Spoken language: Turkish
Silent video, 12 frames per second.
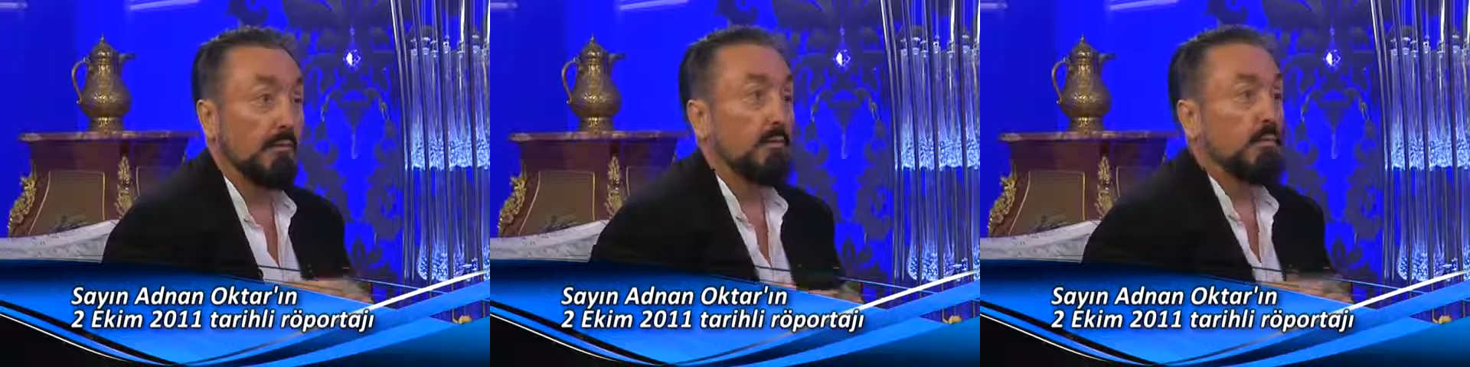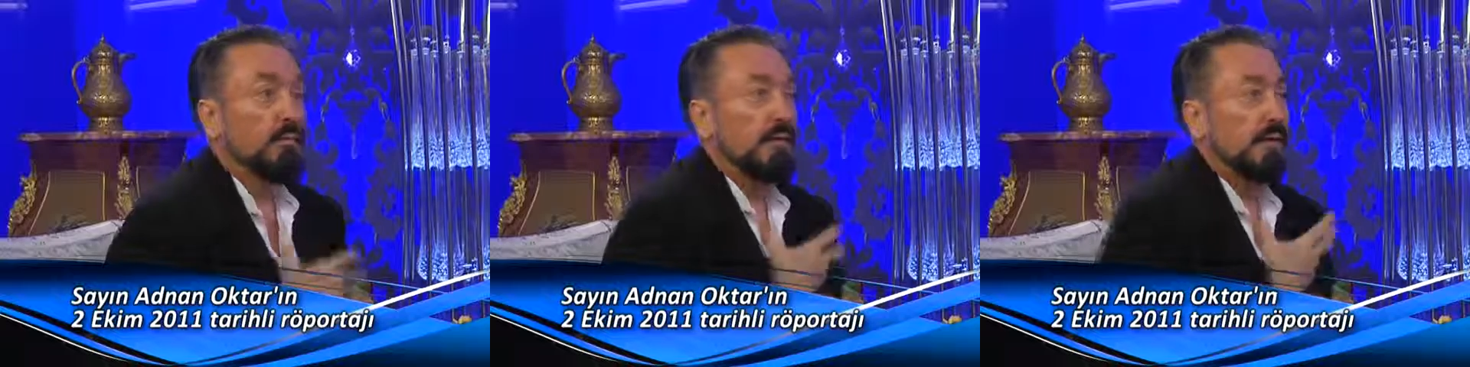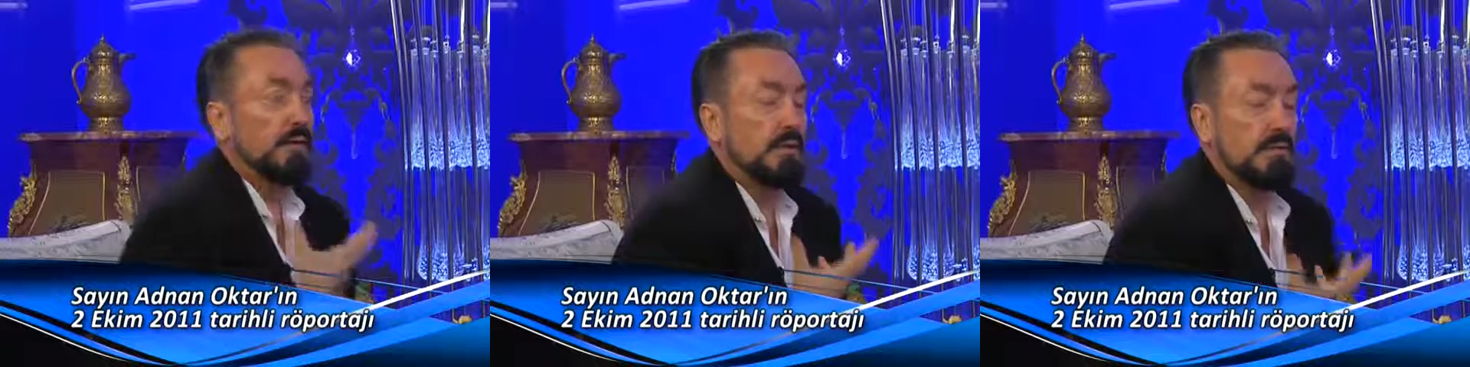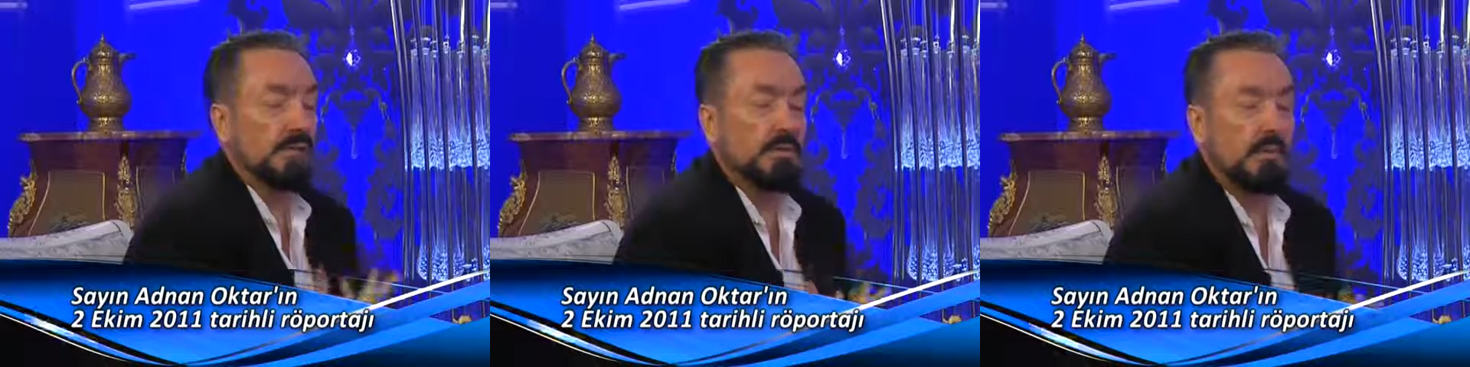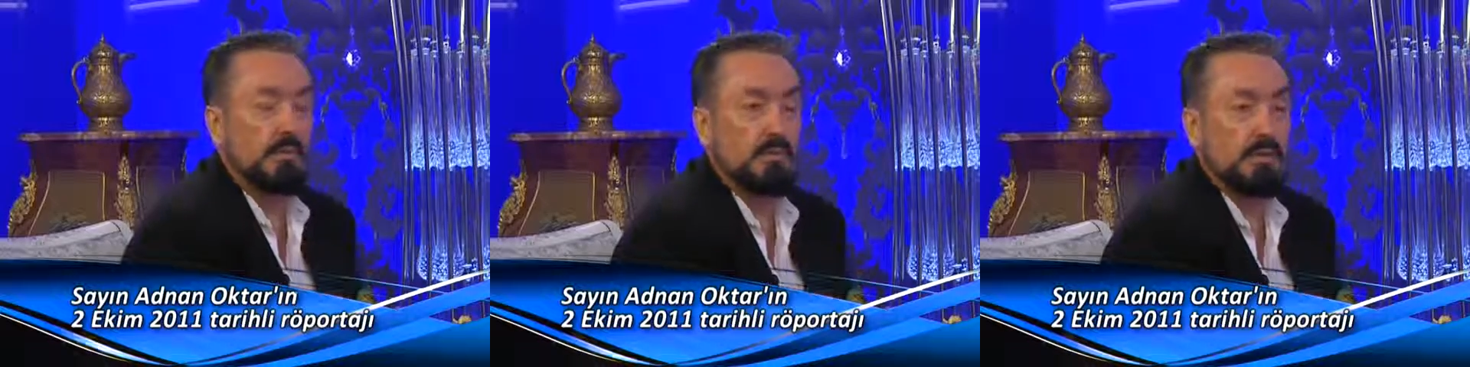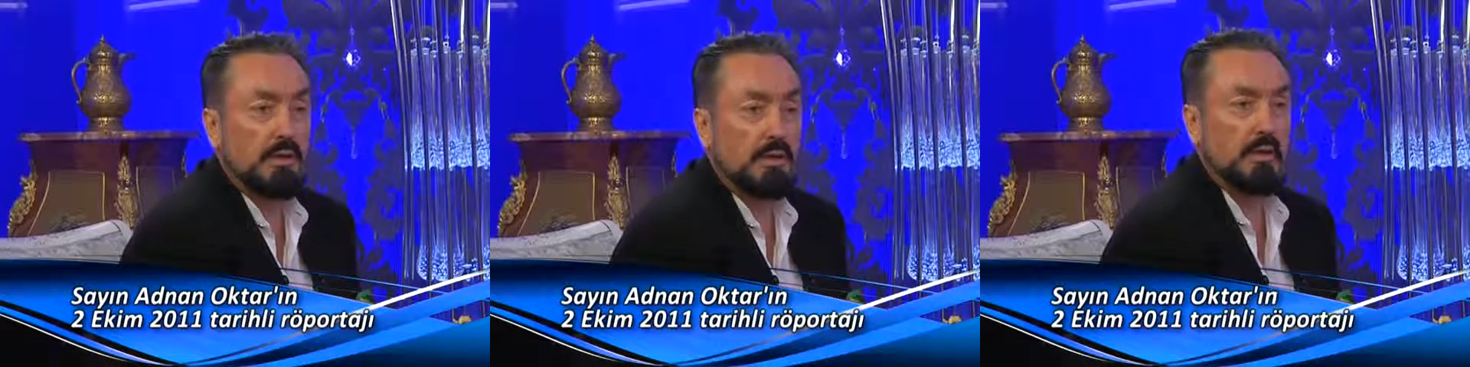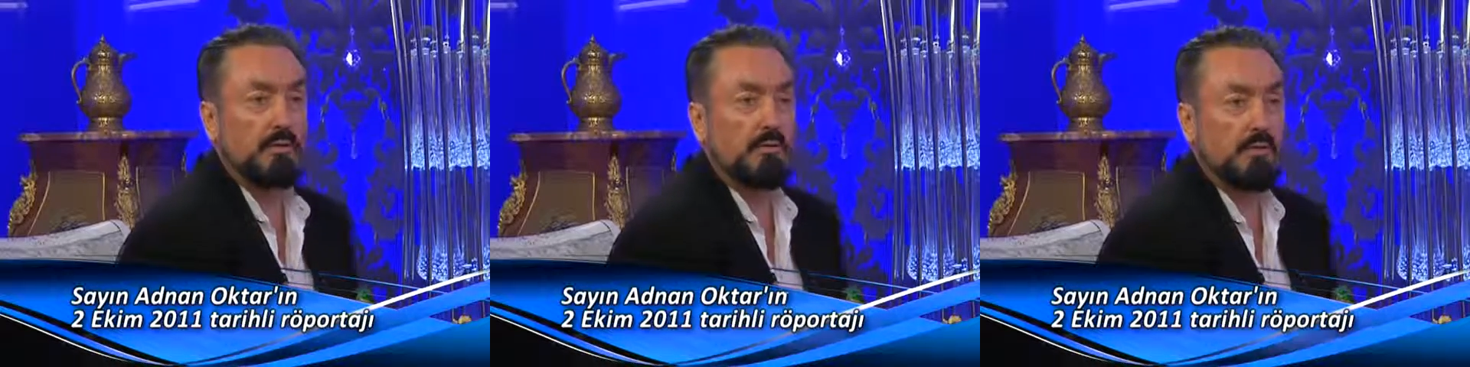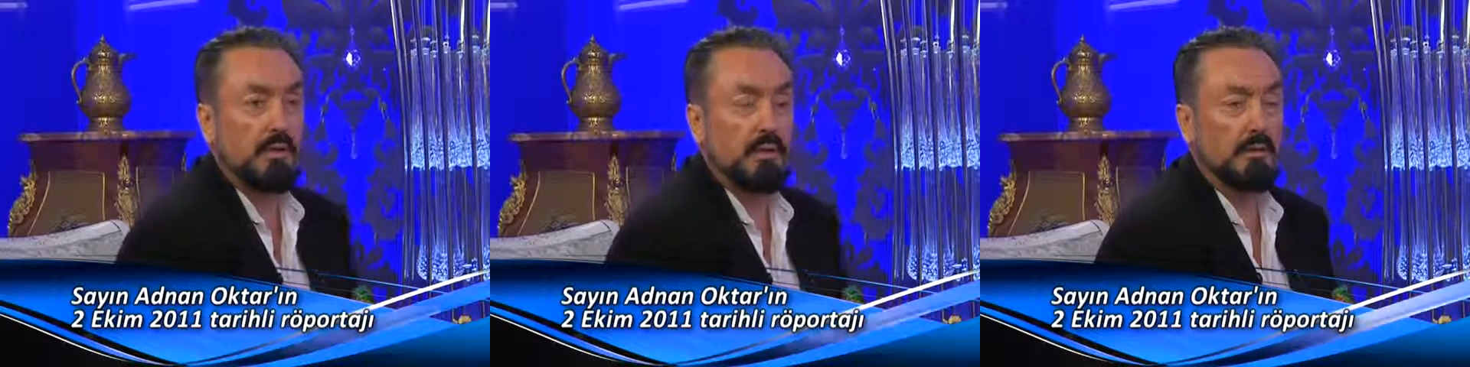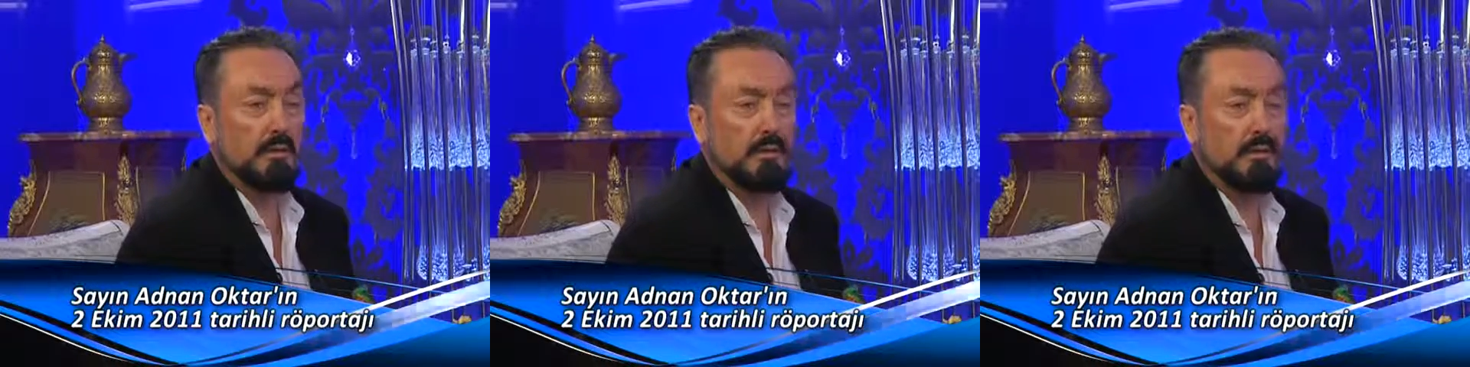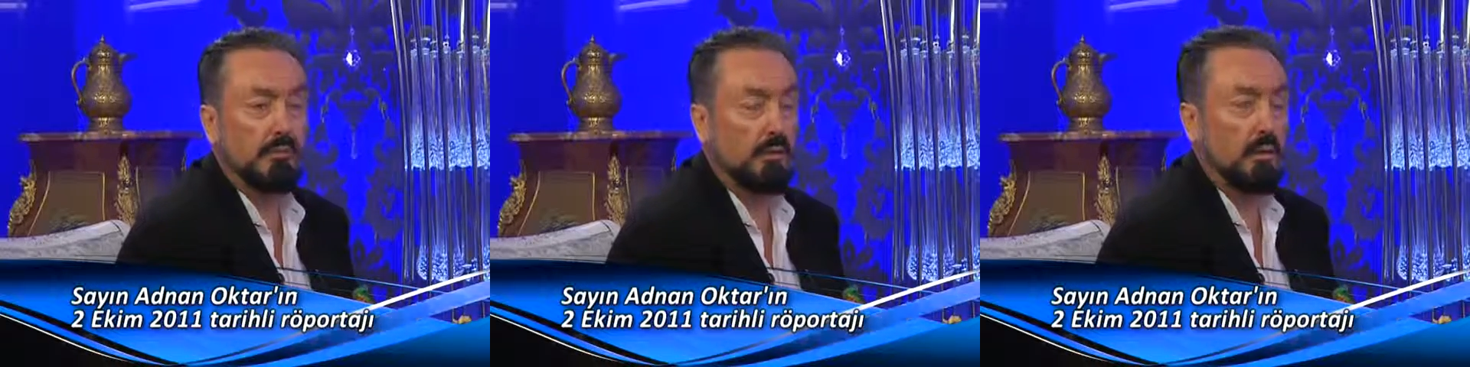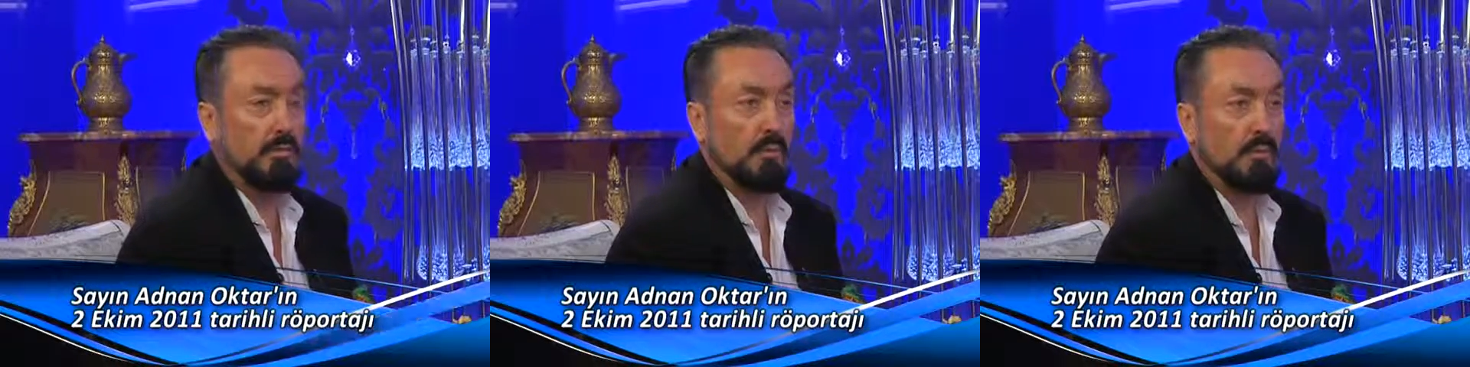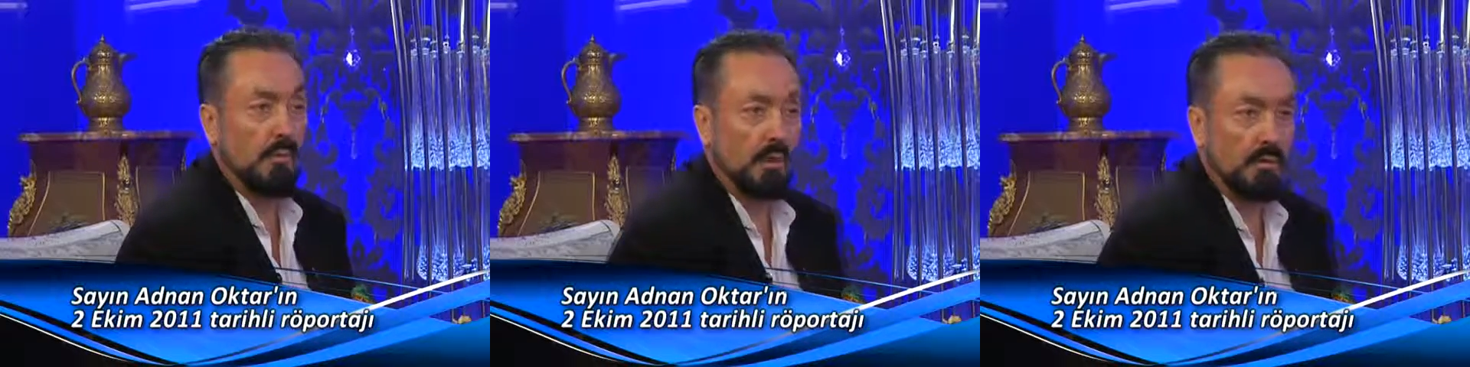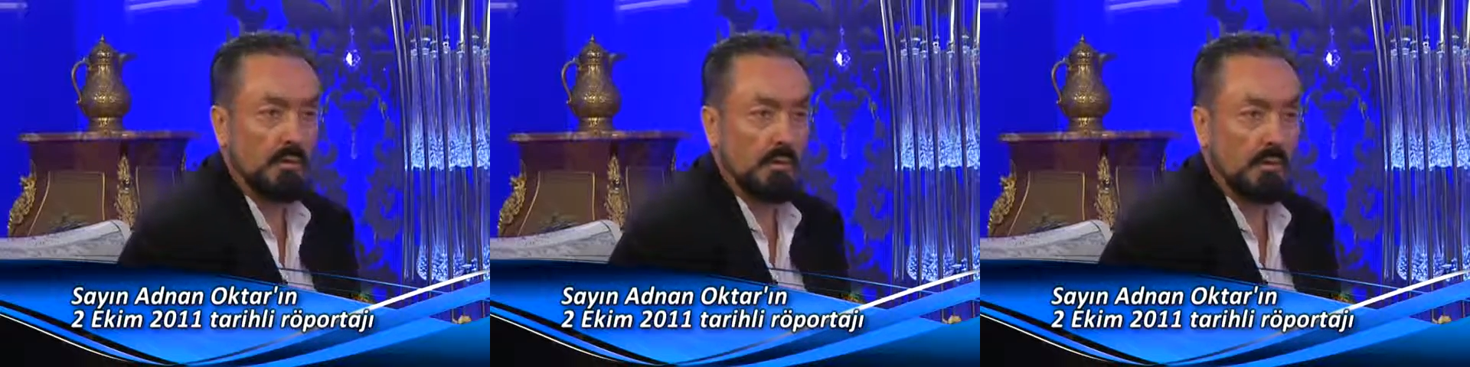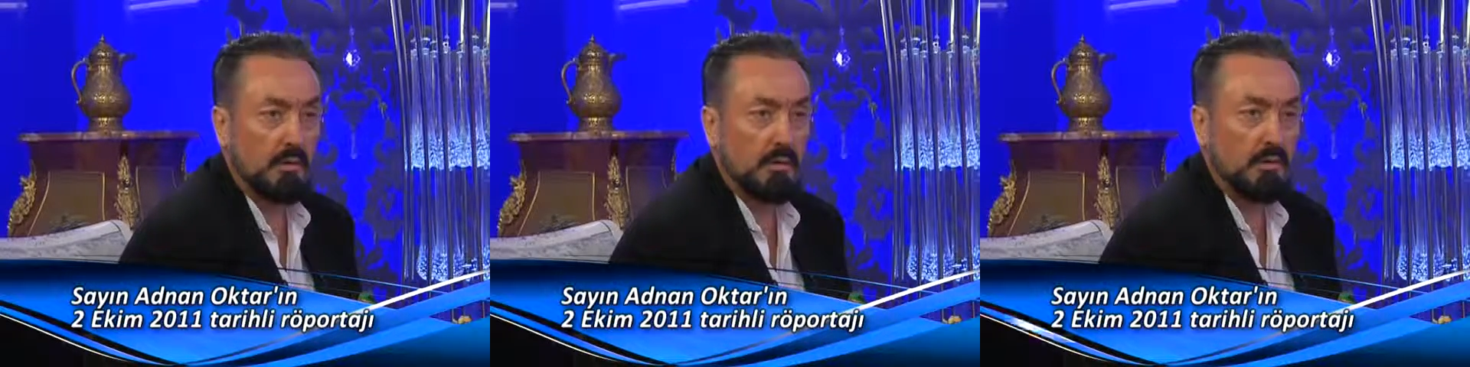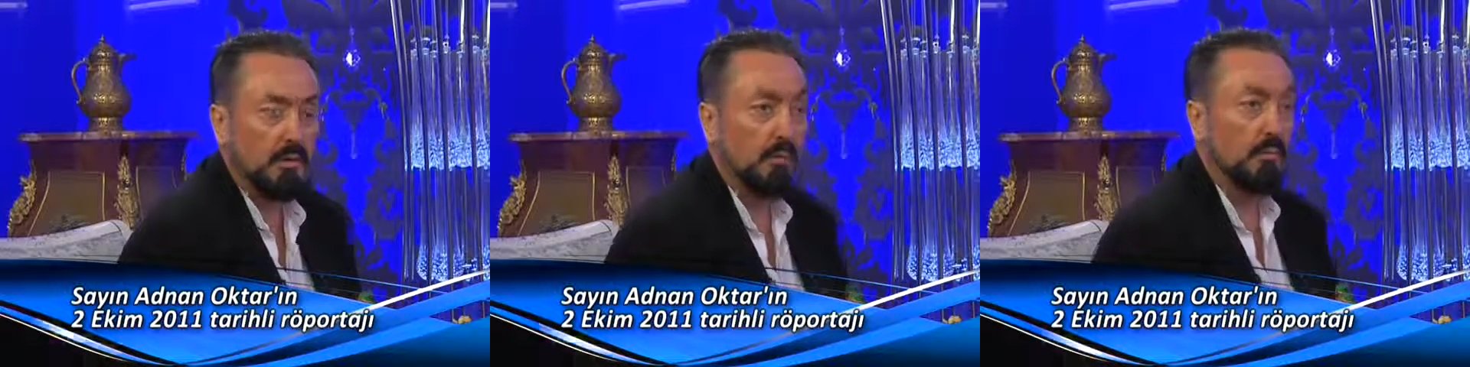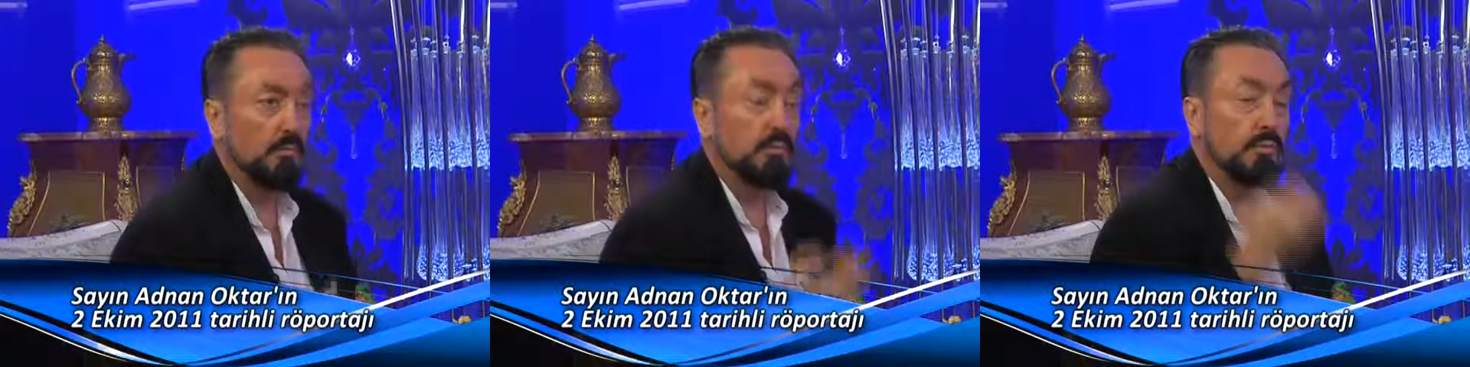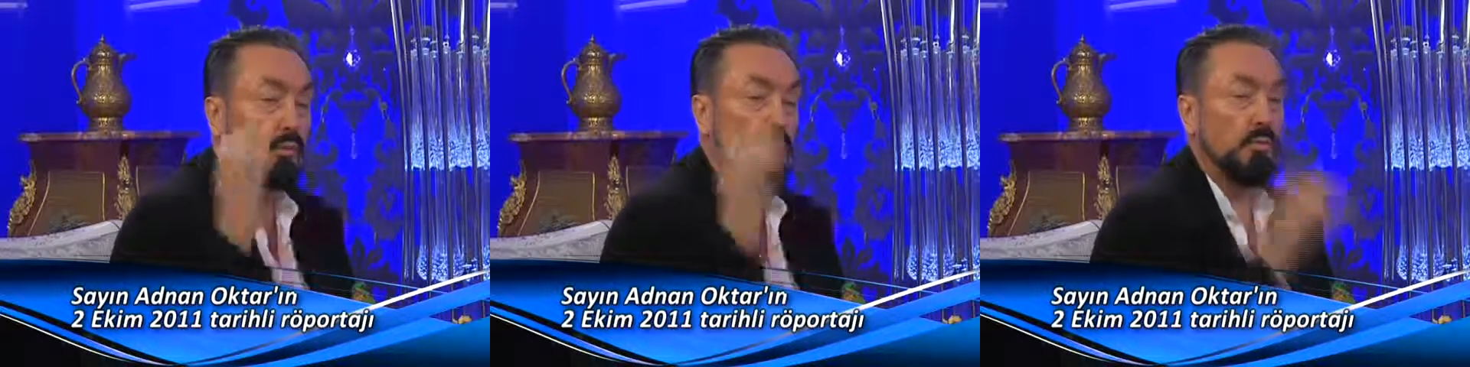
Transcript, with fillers: Bu bahsedilecek gibi bir şey değil şu an. Böyle bir olay yok. Bütün